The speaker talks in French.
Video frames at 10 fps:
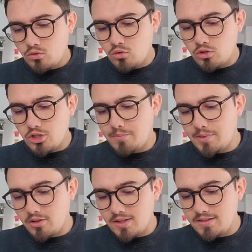Donc, j'ai
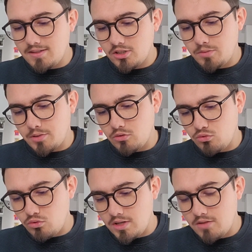pris en dessert, j'ai pris le
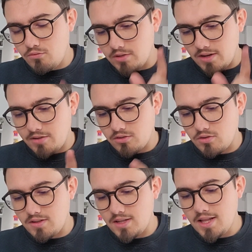Julie. vous allez voir ce
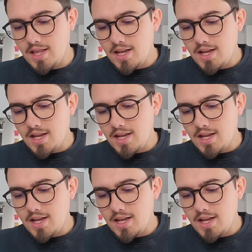que c'est.